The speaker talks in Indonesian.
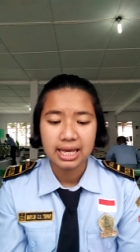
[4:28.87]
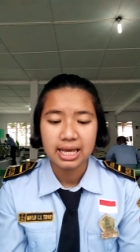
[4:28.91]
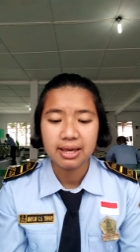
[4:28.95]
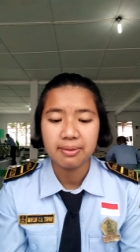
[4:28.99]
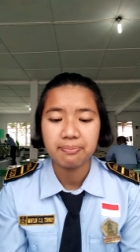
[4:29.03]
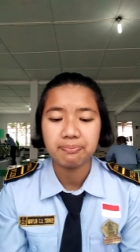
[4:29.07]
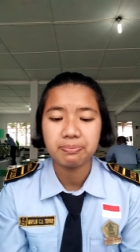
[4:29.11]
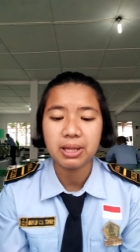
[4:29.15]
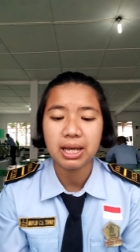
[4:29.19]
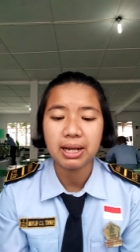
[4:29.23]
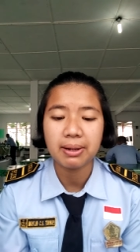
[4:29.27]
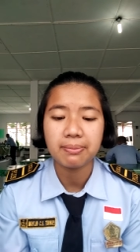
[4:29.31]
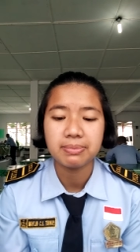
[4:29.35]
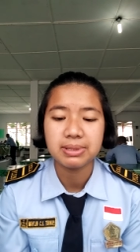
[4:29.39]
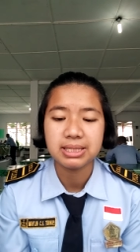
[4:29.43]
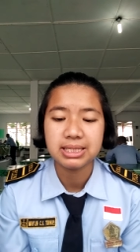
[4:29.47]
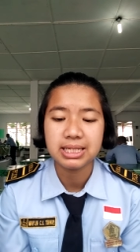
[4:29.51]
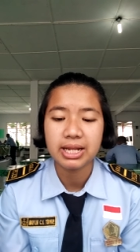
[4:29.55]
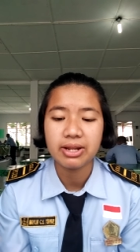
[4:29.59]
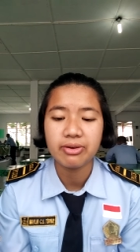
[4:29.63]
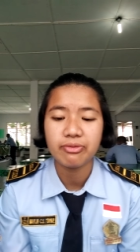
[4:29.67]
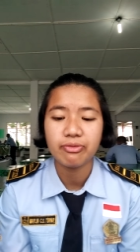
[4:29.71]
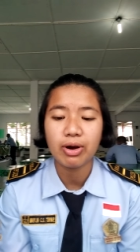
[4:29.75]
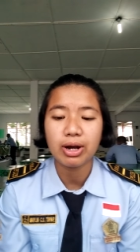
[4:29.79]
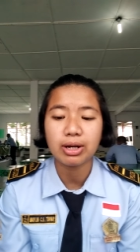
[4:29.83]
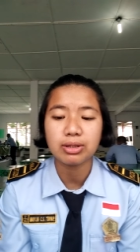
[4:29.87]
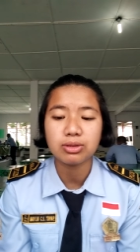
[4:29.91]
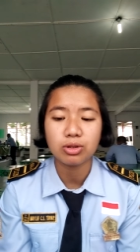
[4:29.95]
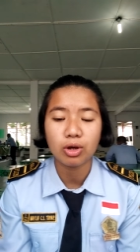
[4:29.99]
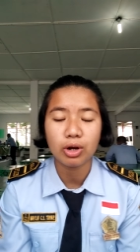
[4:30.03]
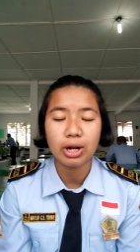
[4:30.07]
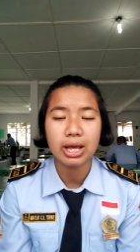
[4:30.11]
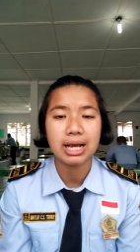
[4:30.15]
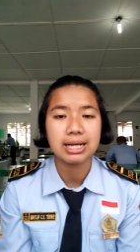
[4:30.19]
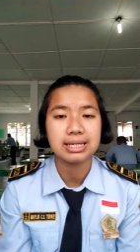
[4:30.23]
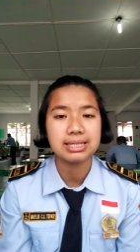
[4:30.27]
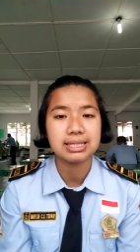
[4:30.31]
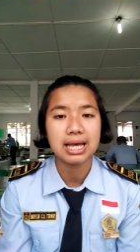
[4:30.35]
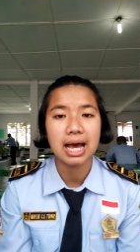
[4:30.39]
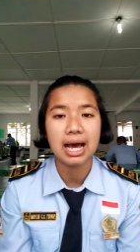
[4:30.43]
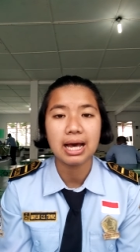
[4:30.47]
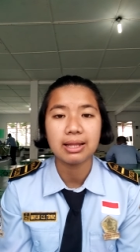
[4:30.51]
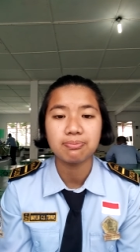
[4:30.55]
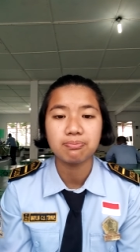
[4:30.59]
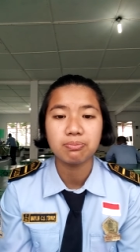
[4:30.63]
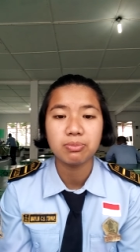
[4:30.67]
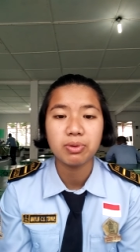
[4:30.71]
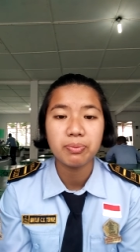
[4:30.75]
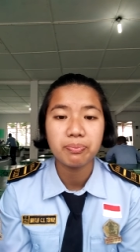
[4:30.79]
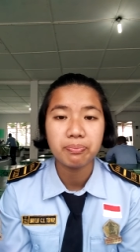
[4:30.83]
iptek menjadi faktor yang
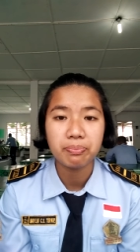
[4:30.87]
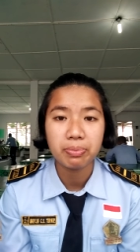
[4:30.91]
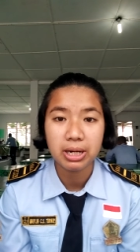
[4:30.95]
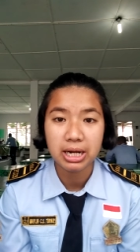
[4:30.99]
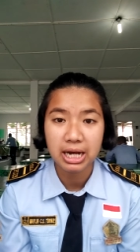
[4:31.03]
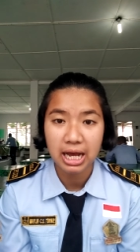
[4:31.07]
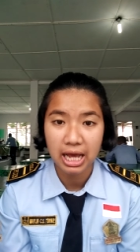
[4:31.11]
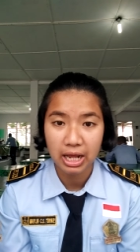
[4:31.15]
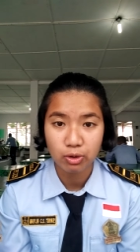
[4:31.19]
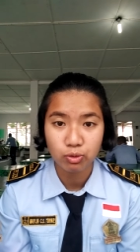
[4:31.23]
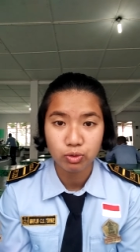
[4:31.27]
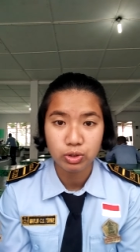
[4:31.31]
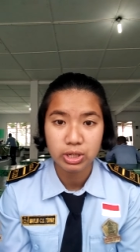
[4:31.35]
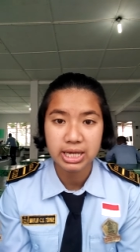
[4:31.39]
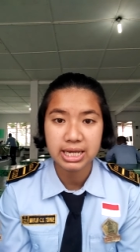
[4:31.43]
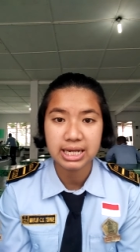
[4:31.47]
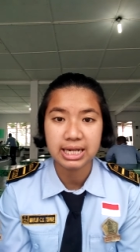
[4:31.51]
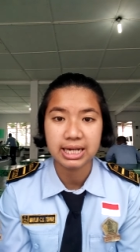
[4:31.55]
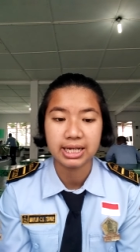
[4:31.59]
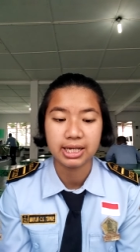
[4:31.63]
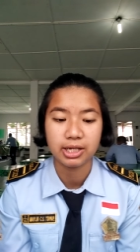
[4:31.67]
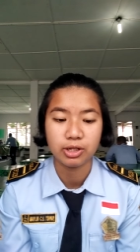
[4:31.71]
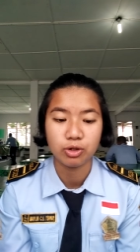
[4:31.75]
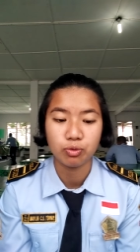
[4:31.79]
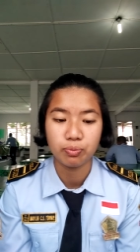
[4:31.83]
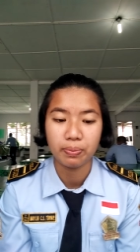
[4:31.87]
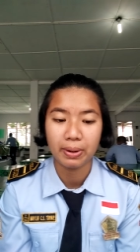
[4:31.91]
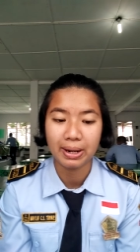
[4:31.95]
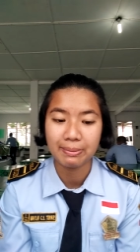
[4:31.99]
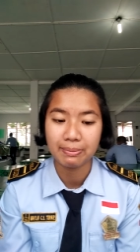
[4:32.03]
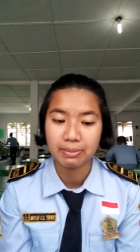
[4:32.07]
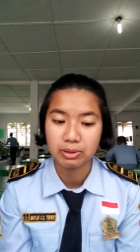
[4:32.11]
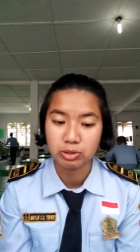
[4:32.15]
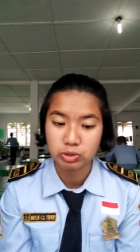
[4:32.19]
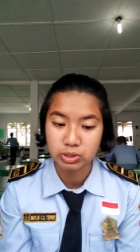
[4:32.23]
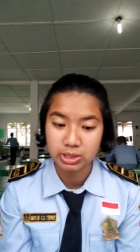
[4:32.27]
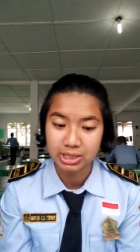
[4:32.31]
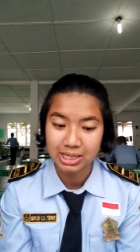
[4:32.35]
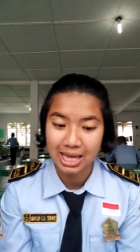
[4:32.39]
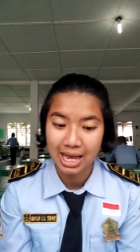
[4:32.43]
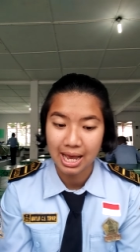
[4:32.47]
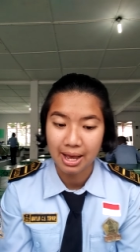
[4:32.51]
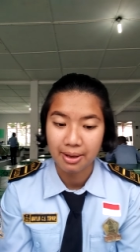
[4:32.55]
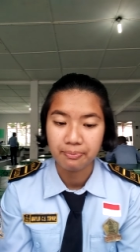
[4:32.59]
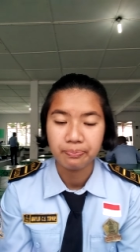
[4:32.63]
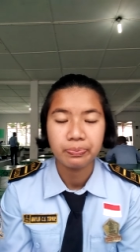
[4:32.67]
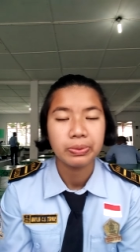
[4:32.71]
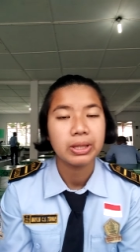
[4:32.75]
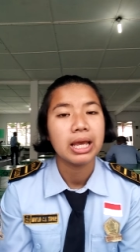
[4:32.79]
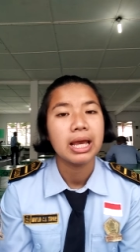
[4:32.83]
sangat mempengaruhi kehidupan
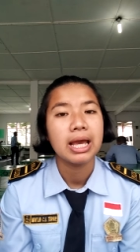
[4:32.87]
manusia.